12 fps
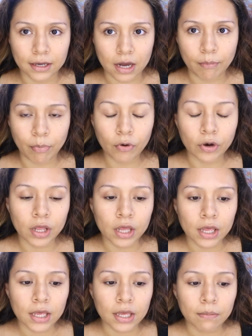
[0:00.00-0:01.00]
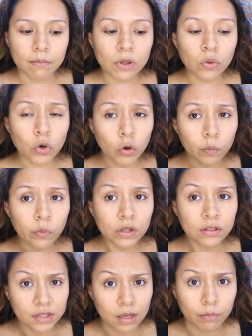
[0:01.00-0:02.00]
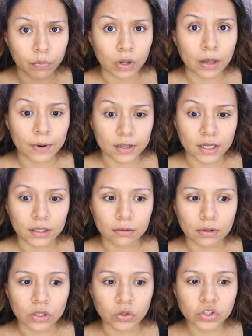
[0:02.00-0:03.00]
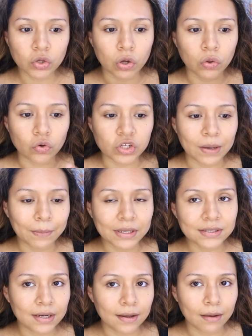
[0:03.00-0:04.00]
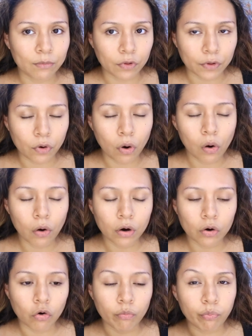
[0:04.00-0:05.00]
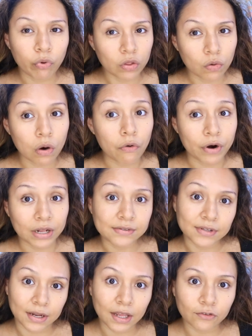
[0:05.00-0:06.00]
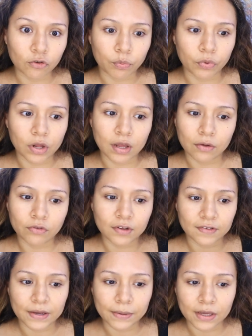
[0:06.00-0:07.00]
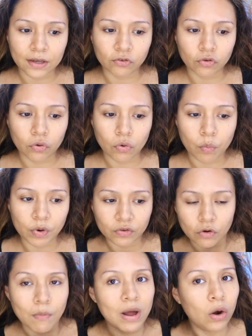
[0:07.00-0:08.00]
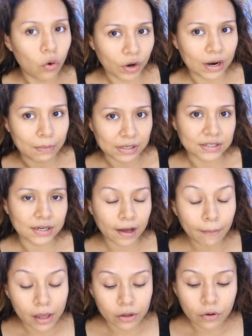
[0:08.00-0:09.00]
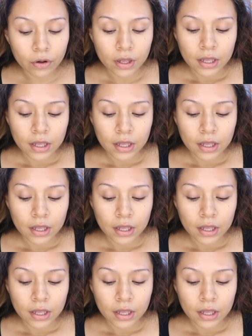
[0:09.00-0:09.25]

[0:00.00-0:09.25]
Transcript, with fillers: en Japón me duró un buen tiempo, la verdad. Entonces cuando ya me hice el cambio de color, no puedo ahora hacer eso, porque ustedes saben que eso pues lo malogra más el cabello.